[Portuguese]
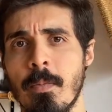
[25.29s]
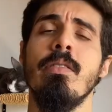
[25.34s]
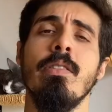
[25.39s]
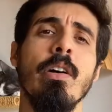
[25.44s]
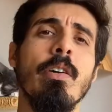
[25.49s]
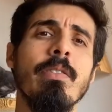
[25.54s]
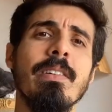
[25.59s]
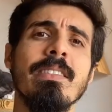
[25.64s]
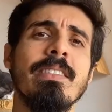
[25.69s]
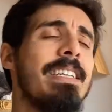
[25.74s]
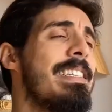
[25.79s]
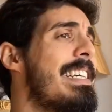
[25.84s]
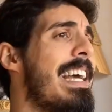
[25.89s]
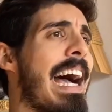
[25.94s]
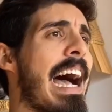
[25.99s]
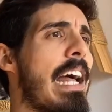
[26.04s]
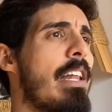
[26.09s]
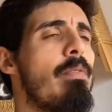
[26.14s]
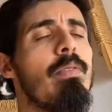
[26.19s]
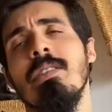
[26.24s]
Não que seja
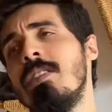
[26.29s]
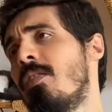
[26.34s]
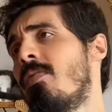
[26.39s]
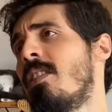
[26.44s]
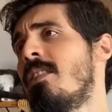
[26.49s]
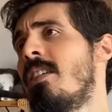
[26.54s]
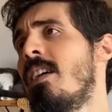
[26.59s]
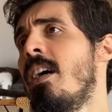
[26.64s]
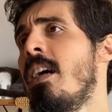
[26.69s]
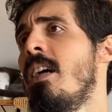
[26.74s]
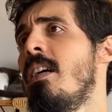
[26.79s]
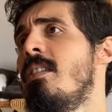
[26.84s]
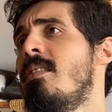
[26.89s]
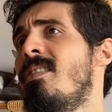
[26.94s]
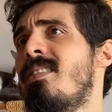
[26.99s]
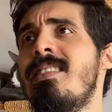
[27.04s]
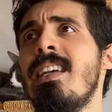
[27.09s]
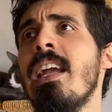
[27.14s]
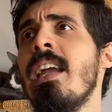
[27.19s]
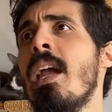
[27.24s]
errado você fazer
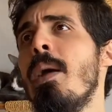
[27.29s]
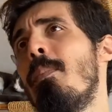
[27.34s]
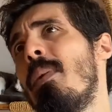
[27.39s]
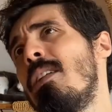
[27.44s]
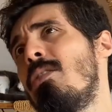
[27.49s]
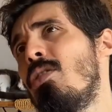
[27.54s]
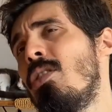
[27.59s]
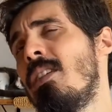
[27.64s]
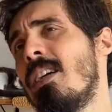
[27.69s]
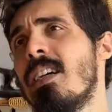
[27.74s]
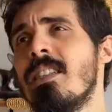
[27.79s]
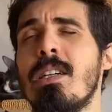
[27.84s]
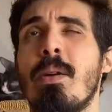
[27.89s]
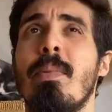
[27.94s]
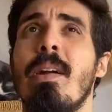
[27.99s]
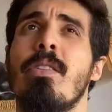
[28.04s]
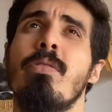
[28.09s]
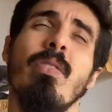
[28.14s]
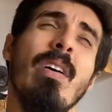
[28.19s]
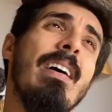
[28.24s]
100 repetições de
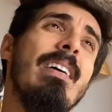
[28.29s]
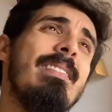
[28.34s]
agachamento,